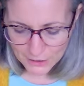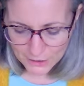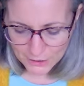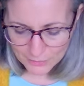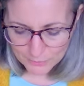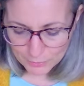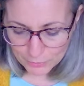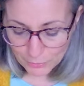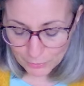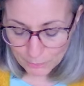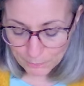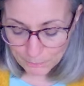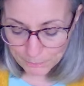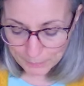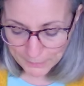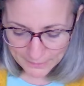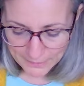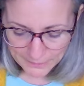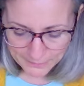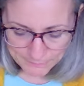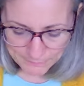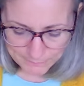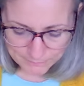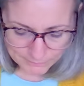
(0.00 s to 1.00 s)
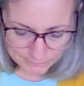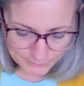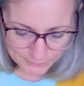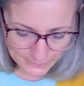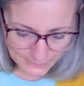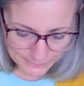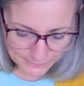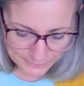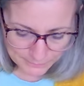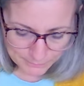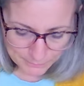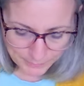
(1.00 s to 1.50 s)
pour pas
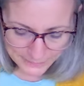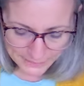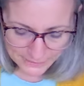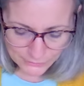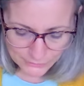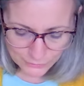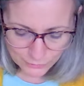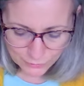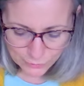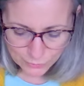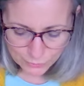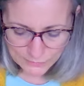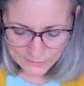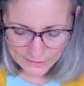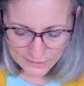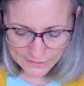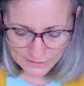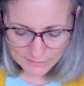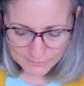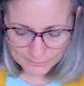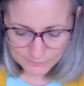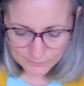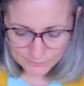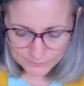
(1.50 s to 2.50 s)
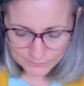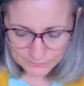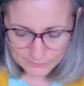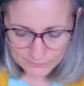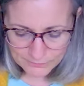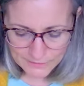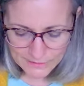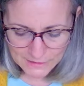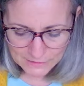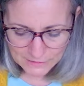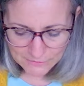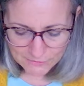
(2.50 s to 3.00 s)
bah, perdre ce qu'on a
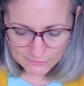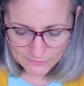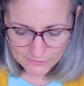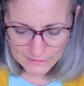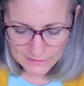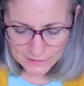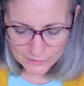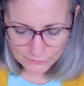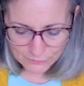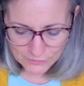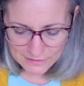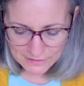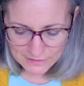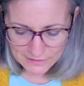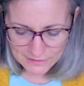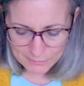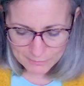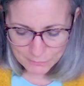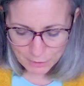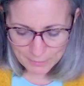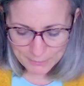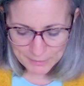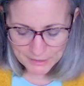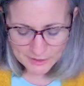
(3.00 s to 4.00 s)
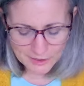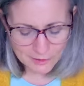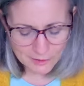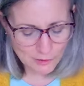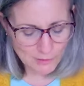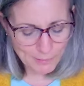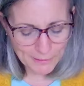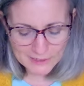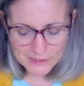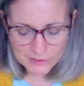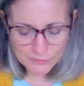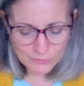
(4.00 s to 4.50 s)
difficilement amassé. C'est
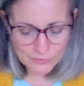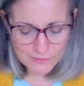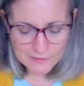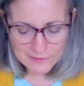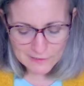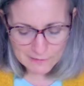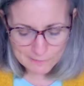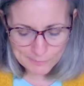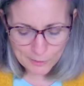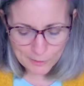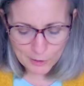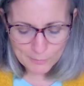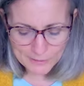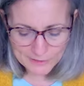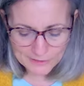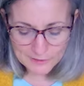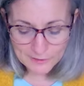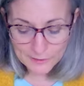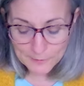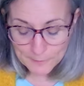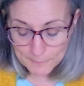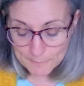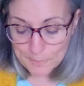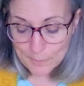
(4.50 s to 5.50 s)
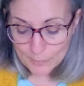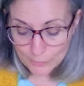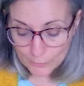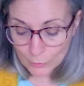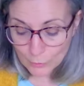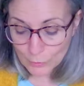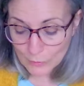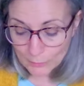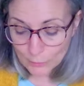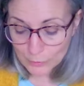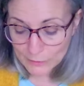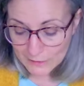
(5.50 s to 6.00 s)
pas difficilement, mais c'est
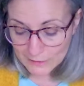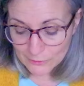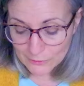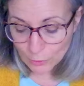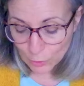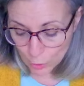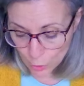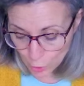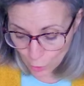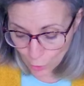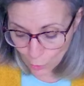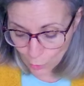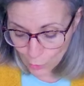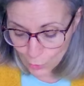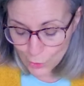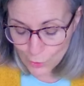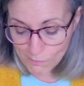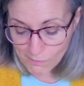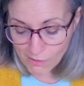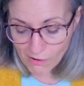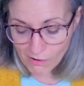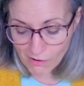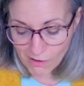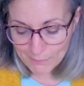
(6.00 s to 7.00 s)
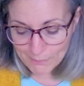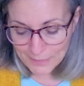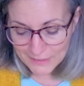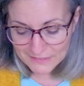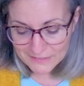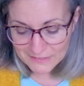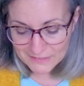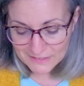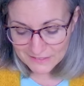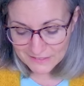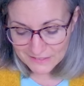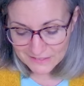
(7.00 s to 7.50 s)
on a peut-être longuement
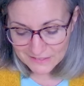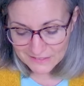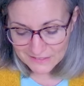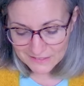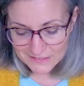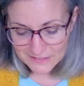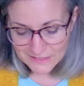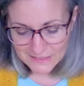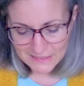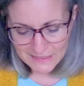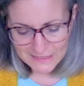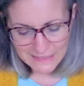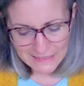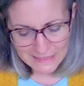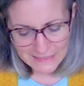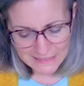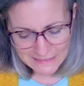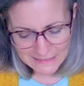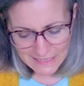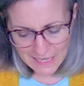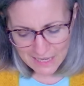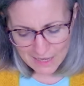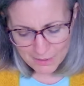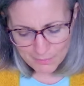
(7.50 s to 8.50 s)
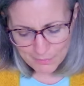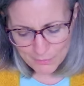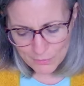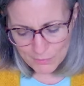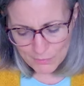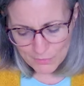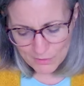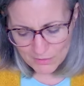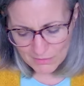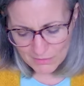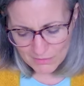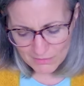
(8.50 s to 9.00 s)
amassé. Et il y a un moment